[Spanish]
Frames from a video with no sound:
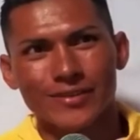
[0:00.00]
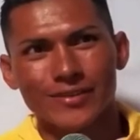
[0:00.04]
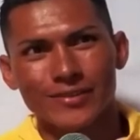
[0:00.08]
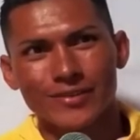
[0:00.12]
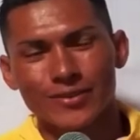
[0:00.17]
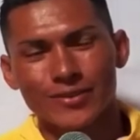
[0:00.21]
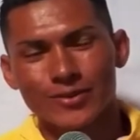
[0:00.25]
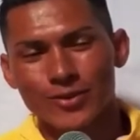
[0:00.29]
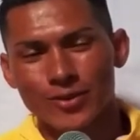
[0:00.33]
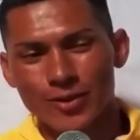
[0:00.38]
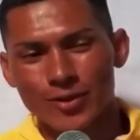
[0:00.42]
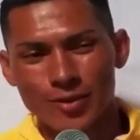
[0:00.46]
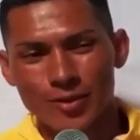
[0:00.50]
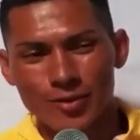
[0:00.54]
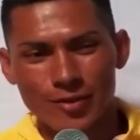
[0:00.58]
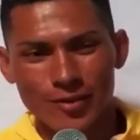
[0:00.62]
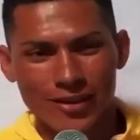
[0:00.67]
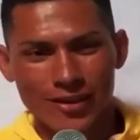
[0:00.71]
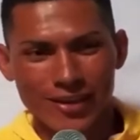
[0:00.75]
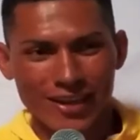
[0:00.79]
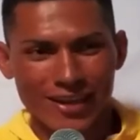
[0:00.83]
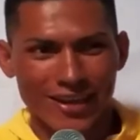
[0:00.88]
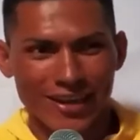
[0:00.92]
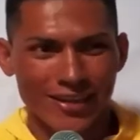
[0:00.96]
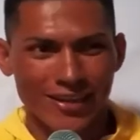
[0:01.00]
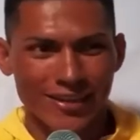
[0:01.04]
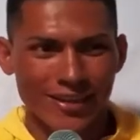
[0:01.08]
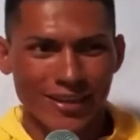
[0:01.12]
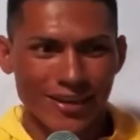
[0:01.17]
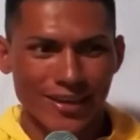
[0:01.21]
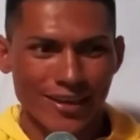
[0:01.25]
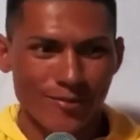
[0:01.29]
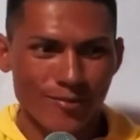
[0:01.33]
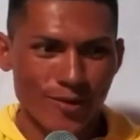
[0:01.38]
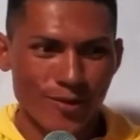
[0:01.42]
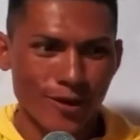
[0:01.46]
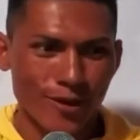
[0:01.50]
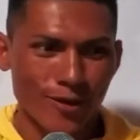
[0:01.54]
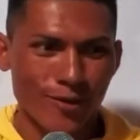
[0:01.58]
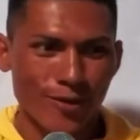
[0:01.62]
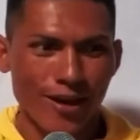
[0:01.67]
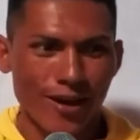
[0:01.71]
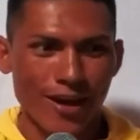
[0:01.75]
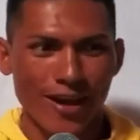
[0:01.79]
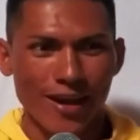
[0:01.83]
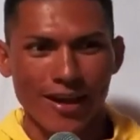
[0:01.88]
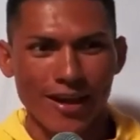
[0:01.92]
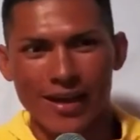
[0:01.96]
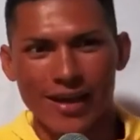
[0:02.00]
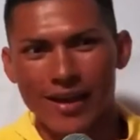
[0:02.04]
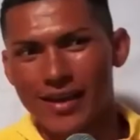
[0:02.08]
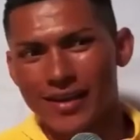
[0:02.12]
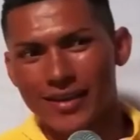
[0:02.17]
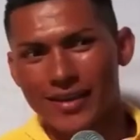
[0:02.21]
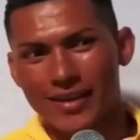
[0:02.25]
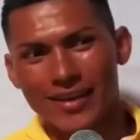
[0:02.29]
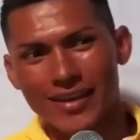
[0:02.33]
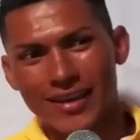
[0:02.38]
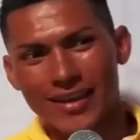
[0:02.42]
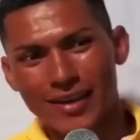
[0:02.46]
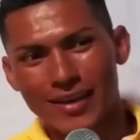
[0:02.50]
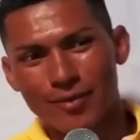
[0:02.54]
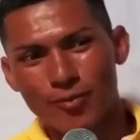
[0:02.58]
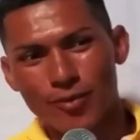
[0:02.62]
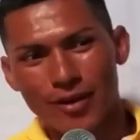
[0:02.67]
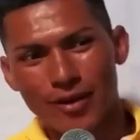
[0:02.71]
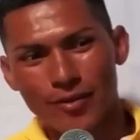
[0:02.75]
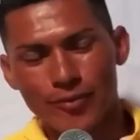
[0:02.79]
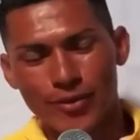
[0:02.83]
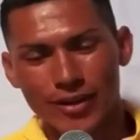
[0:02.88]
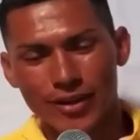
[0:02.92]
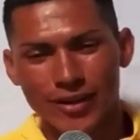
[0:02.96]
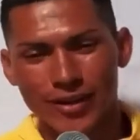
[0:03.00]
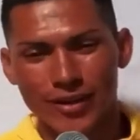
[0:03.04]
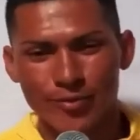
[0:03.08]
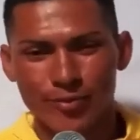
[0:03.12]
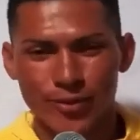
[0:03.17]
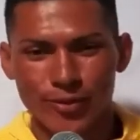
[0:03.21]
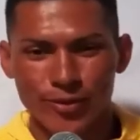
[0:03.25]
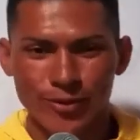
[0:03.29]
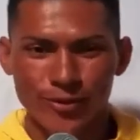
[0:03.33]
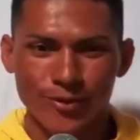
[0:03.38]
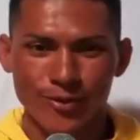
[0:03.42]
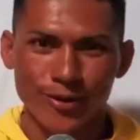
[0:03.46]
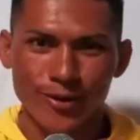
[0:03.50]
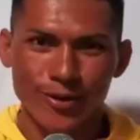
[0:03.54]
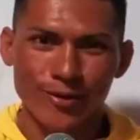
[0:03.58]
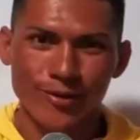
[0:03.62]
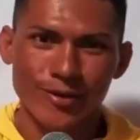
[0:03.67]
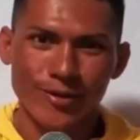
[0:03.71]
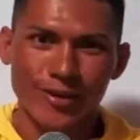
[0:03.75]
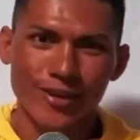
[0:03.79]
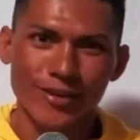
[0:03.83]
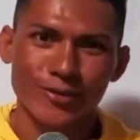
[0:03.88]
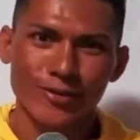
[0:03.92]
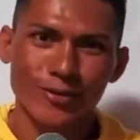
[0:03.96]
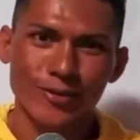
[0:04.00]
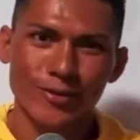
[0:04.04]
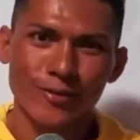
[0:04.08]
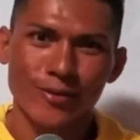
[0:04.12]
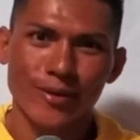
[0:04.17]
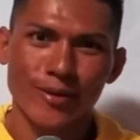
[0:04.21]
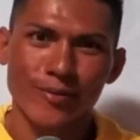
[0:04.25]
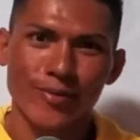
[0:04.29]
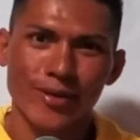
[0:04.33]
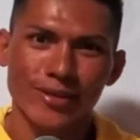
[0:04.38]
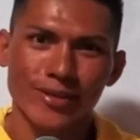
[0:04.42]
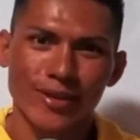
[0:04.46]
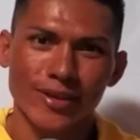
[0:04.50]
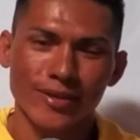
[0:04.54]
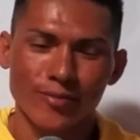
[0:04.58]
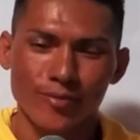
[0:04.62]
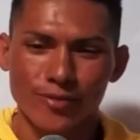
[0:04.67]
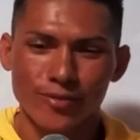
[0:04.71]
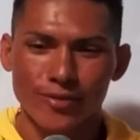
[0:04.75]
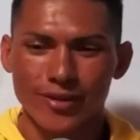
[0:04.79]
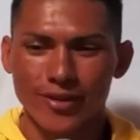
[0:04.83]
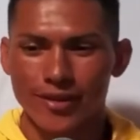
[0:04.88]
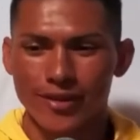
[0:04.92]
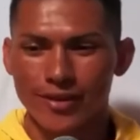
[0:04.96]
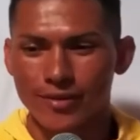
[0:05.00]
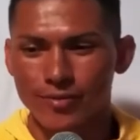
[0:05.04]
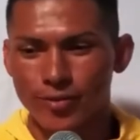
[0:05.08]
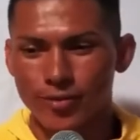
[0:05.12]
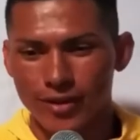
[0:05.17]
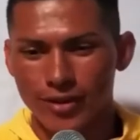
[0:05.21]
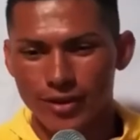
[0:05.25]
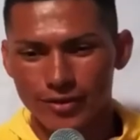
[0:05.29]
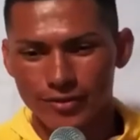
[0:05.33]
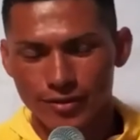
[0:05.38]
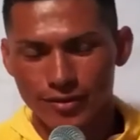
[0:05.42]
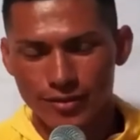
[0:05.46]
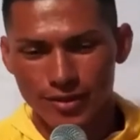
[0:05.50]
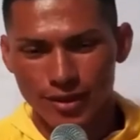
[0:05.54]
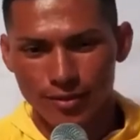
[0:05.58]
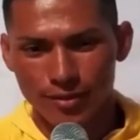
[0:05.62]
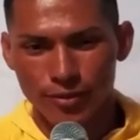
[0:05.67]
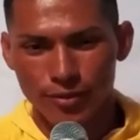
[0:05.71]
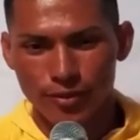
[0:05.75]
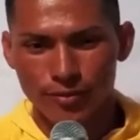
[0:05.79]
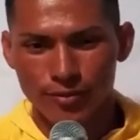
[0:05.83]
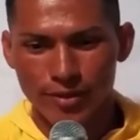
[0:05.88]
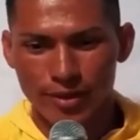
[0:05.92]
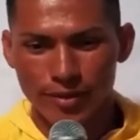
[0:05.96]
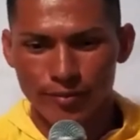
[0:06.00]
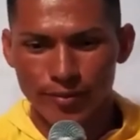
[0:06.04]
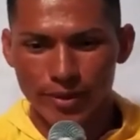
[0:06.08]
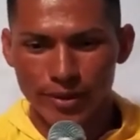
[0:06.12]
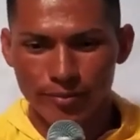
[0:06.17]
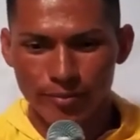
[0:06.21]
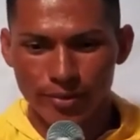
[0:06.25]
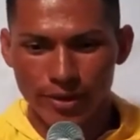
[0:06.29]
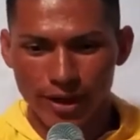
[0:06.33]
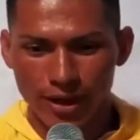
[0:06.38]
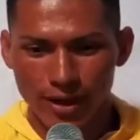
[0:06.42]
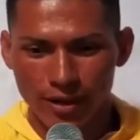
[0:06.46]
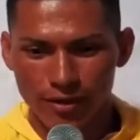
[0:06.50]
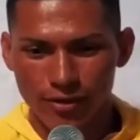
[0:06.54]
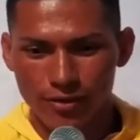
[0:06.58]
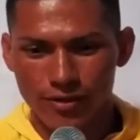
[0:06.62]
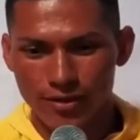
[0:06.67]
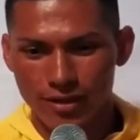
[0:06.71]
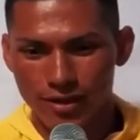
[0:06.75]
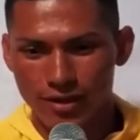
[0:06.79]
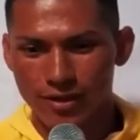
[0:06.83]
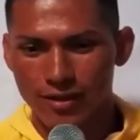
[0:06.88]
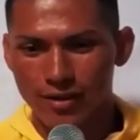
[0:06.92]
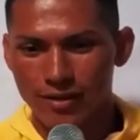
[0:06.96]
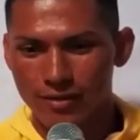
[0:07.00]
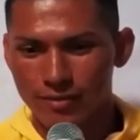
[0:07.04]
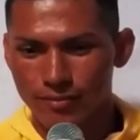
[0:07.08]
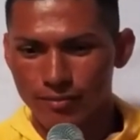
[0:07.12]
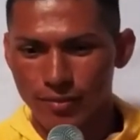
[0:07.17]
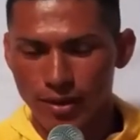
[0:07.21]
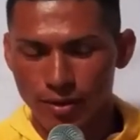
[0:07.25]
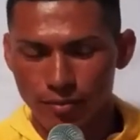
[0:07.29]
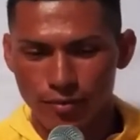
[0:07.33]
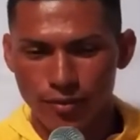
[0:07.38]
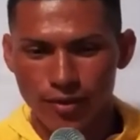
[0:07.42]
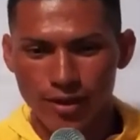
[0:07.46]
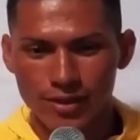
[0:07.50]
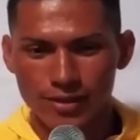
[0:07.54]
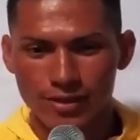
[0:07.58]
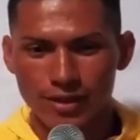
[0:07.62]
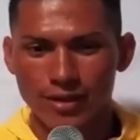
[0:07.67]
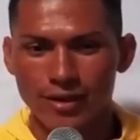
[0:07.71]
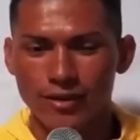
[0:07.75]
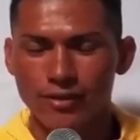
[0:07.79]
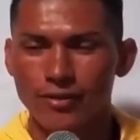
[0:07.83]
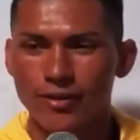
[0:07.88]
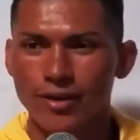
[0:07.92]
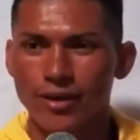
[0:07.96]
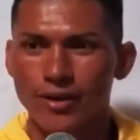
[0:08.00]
yo digo que le tiene miedo a, que lleguemos a perder, pero yo creo que eso no va a pasar porque por eso estamos bien preparados y vamos a salir con la